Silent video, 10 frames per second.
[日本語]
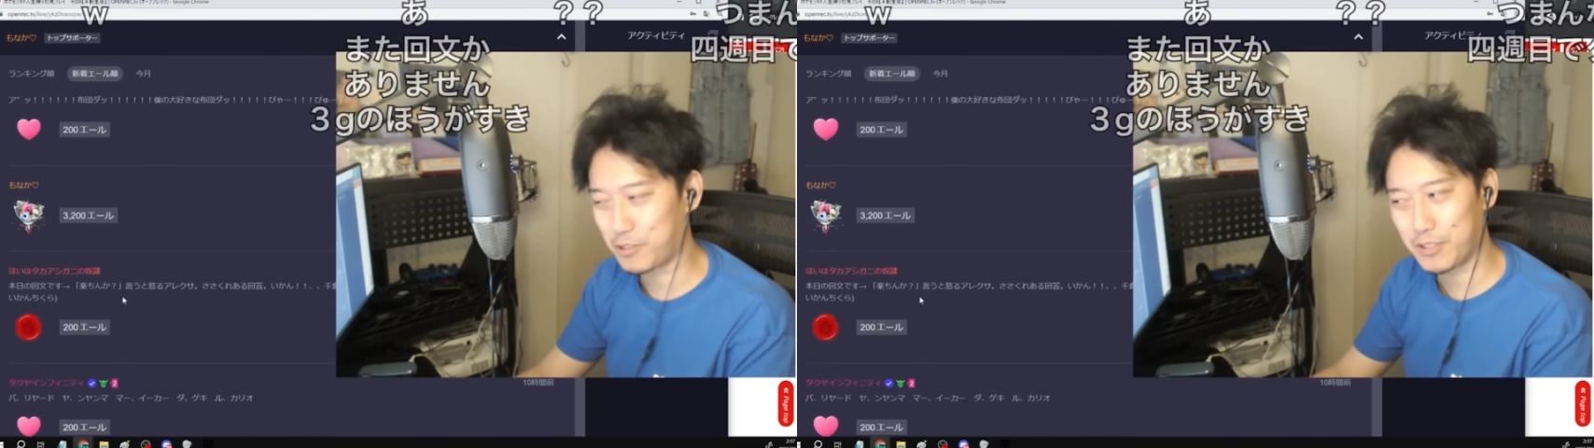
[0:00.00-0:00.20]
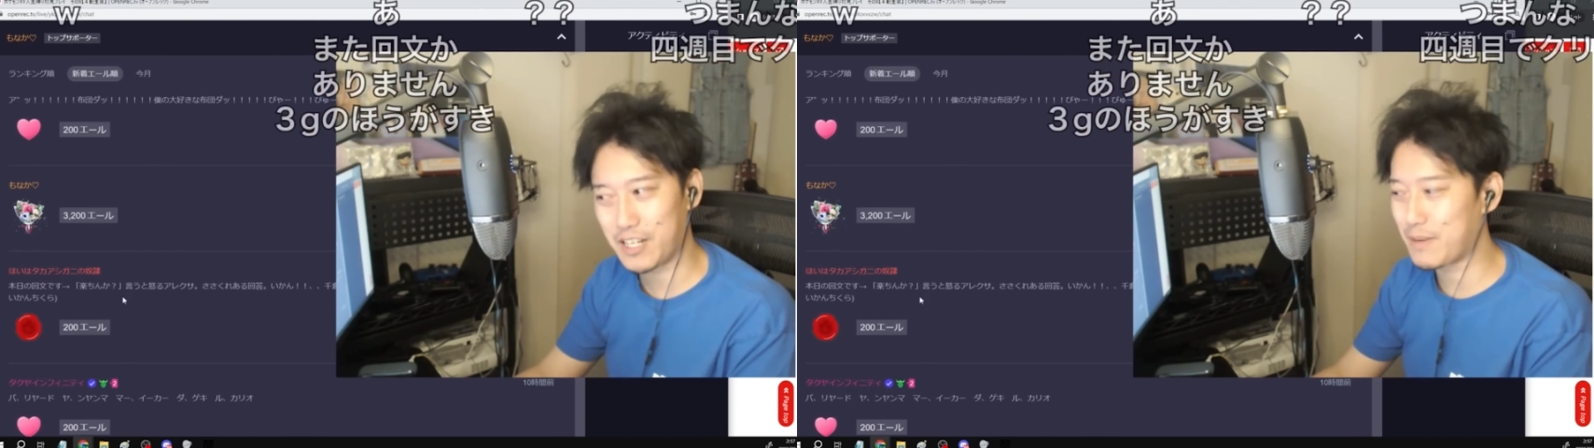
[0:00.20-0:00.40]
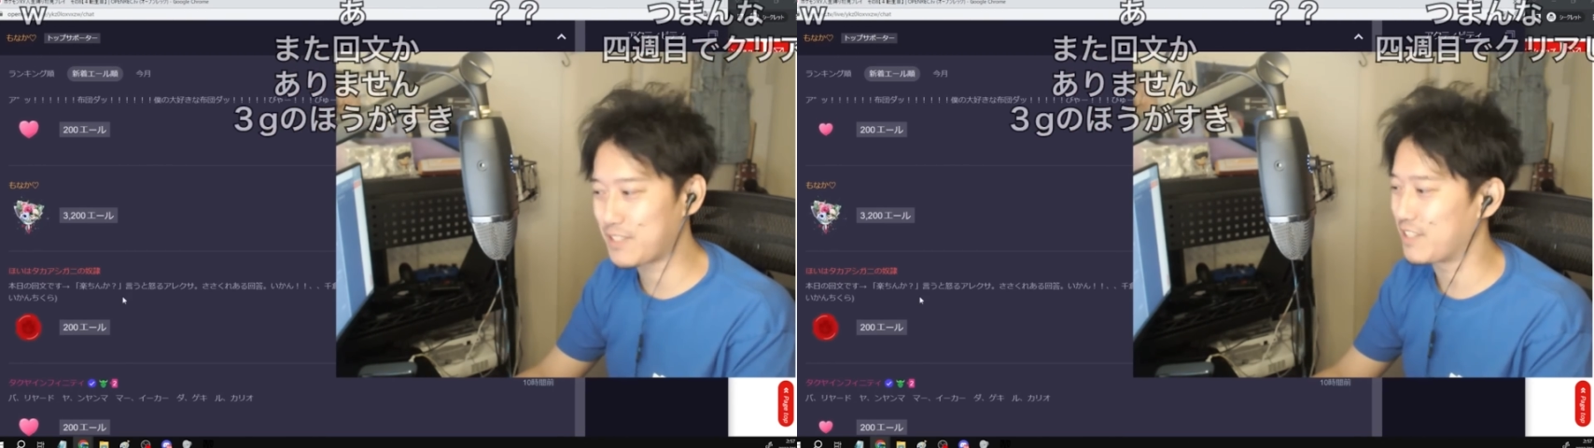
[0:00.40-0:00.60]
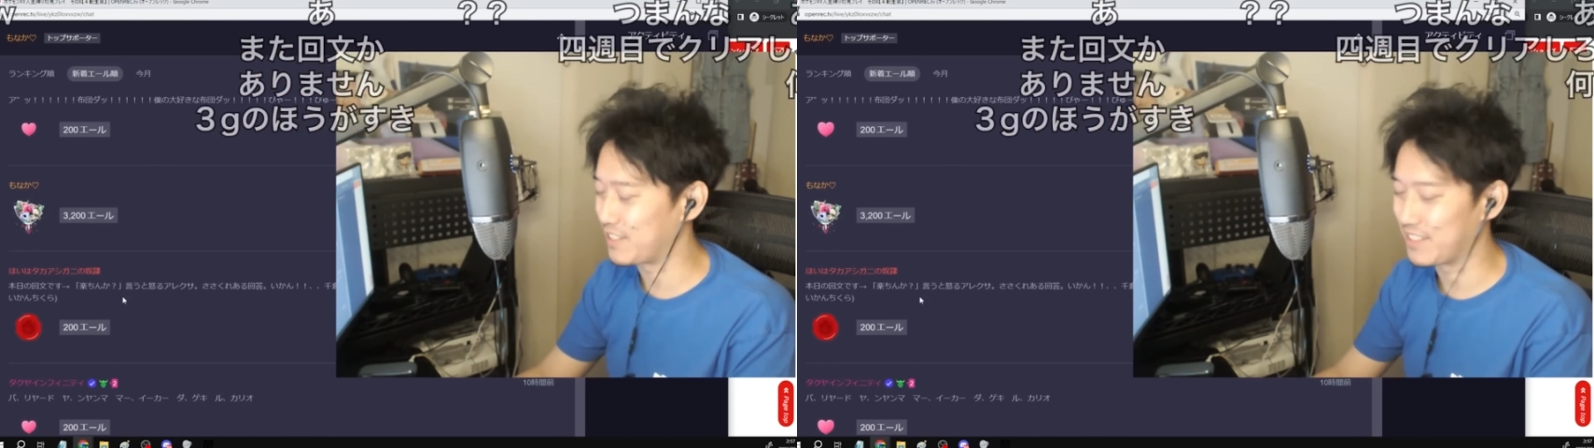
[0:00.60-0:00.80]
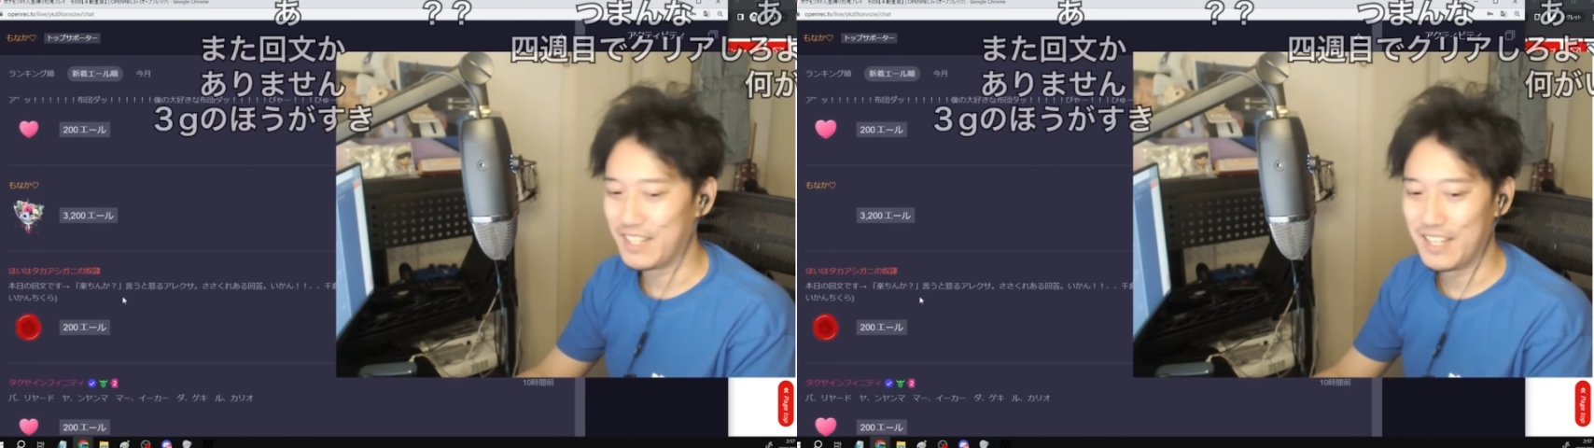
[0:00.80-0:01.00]
くだりませんって
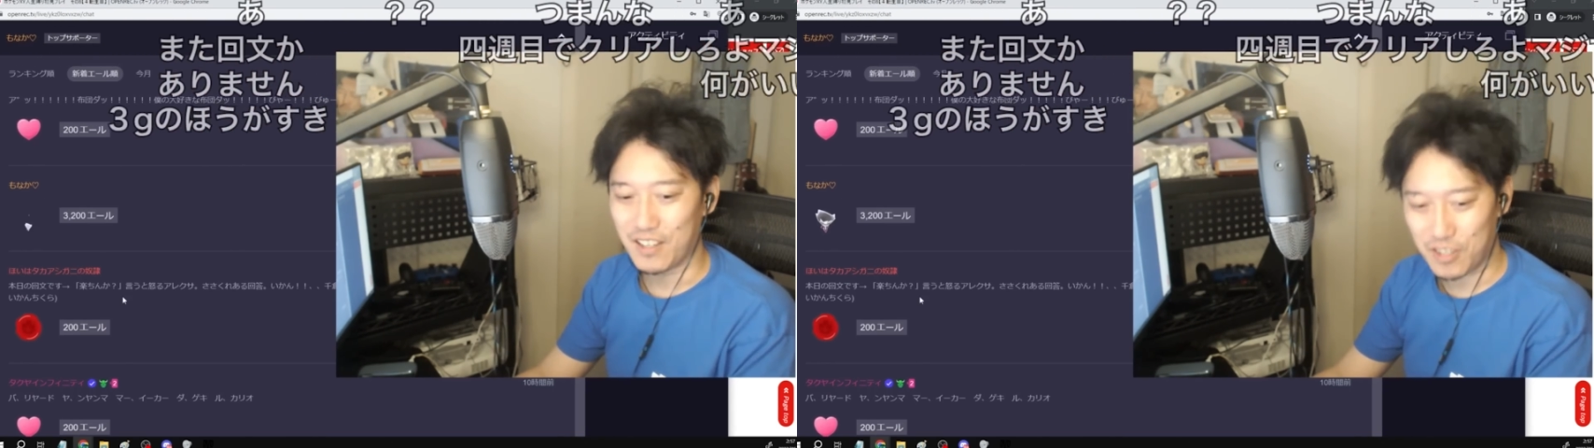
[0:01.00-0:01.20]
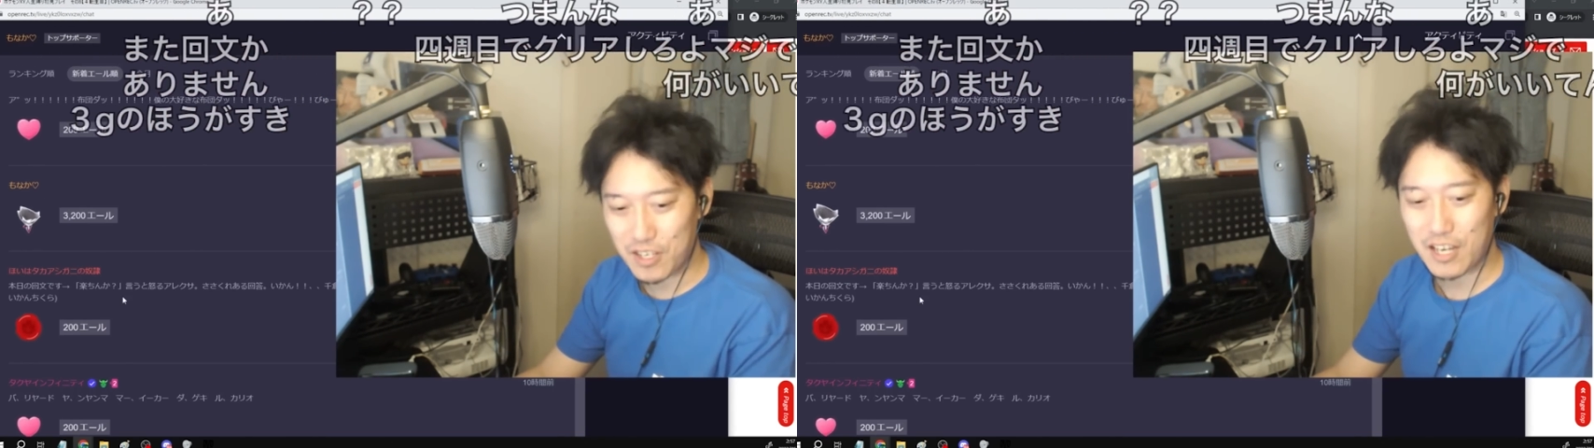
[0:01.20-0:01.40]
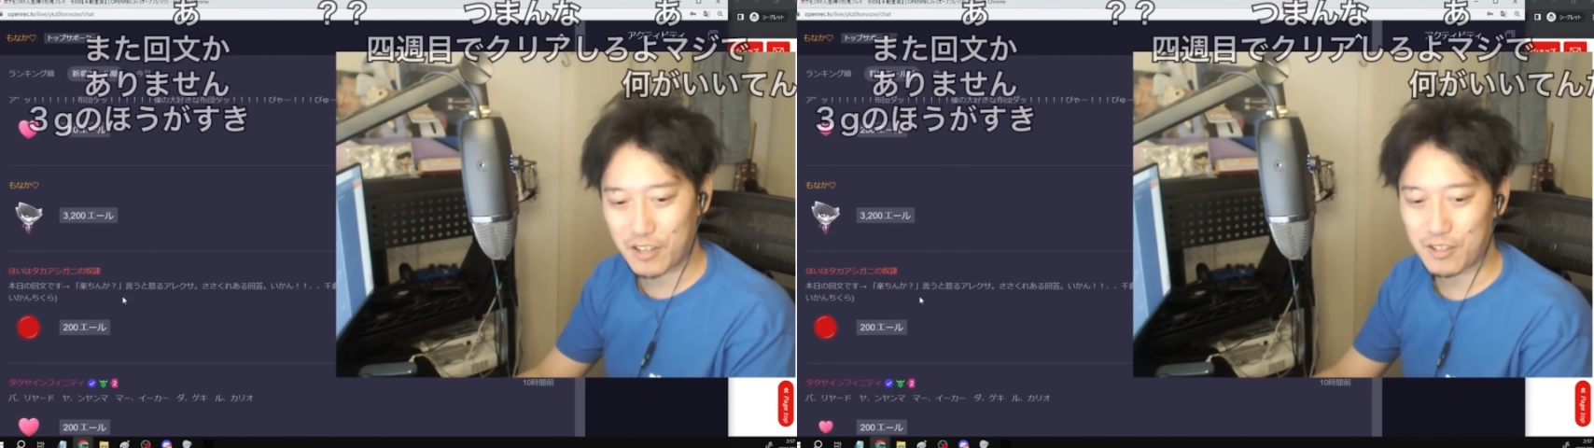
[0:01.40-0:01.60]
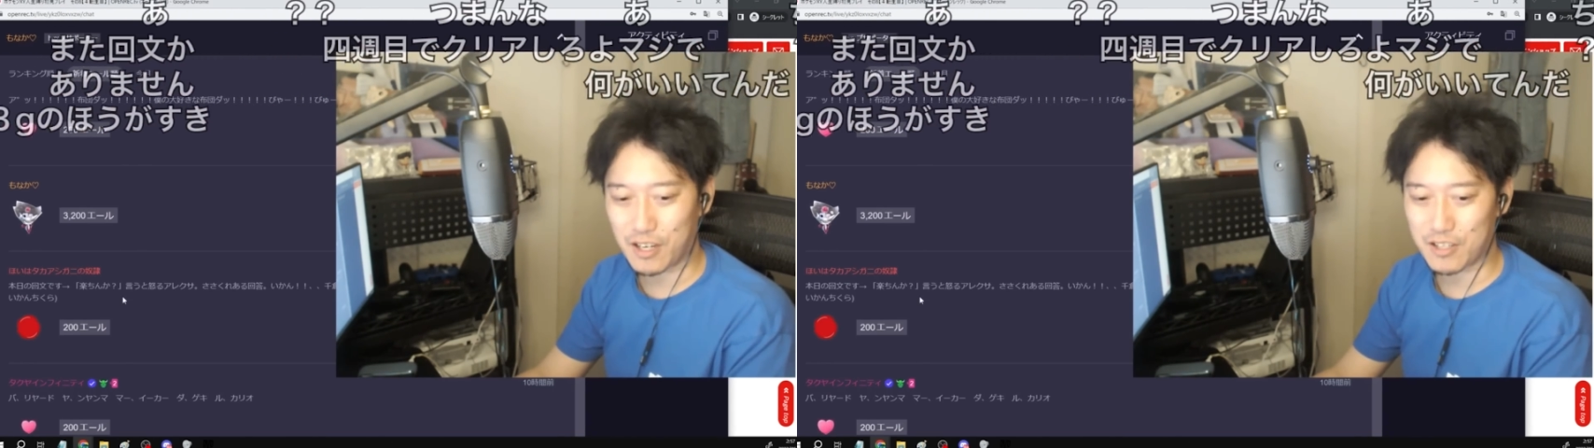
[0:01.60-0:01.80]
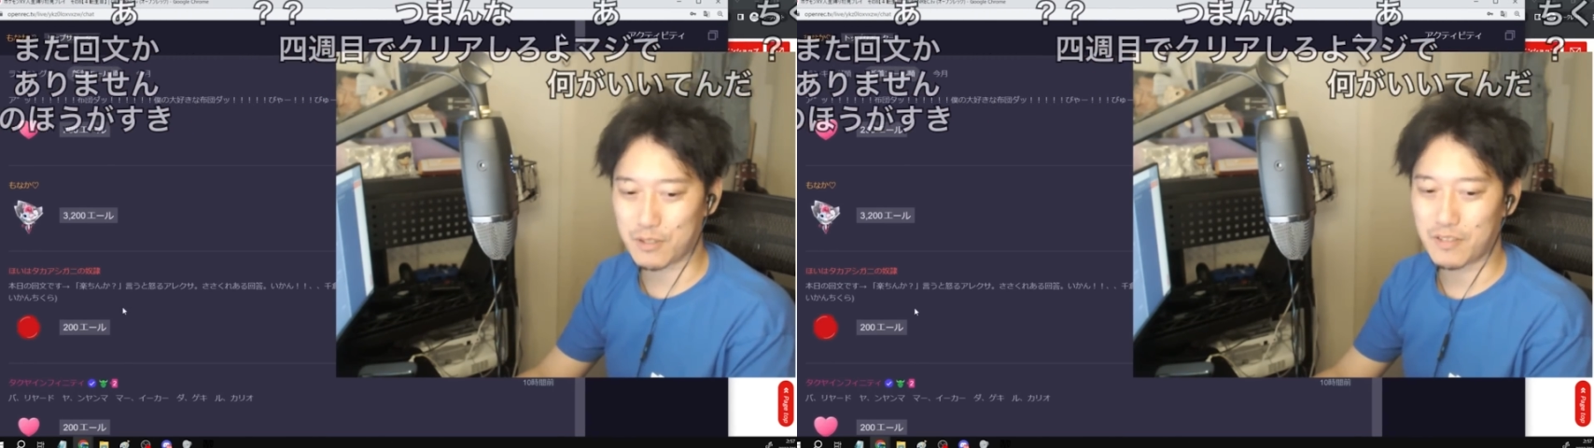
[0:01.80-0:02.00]
なんだ。200円
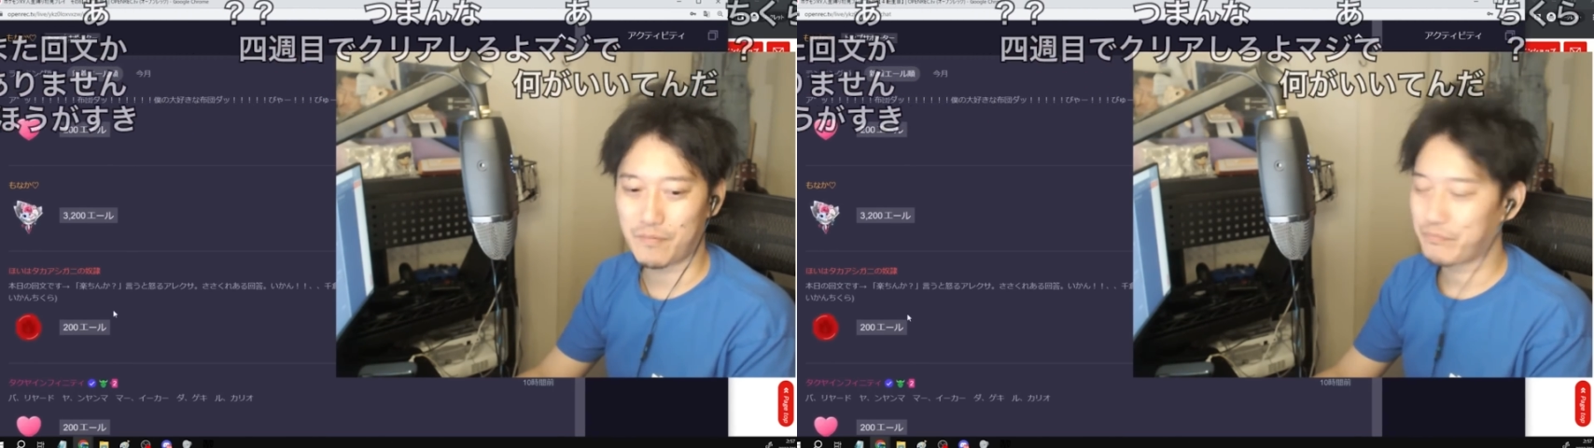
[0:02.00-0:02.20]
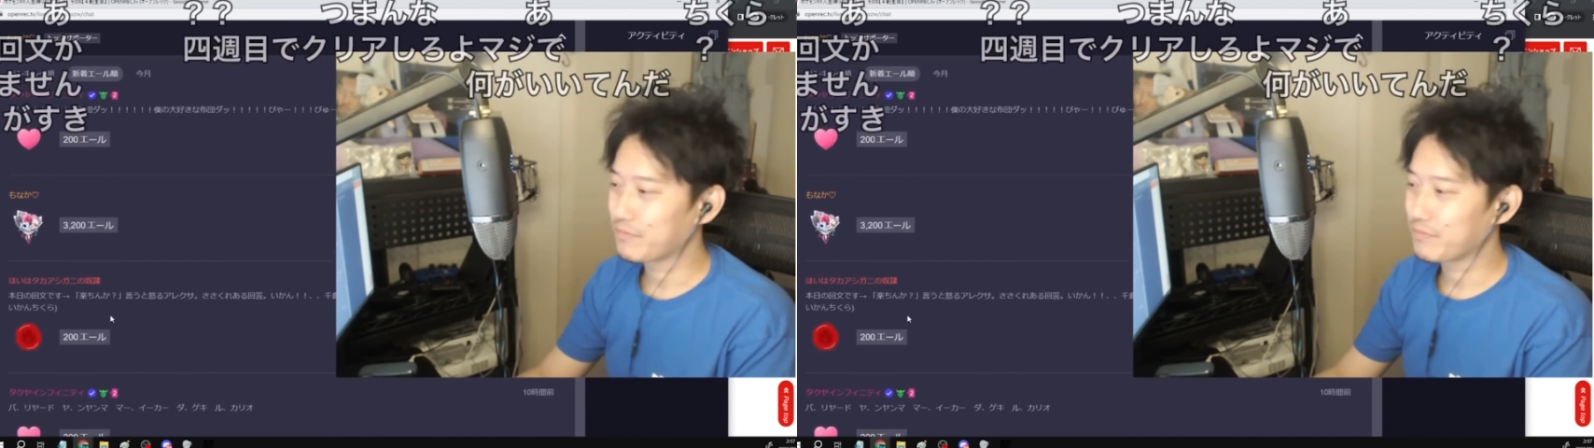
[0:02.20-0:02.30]
返します。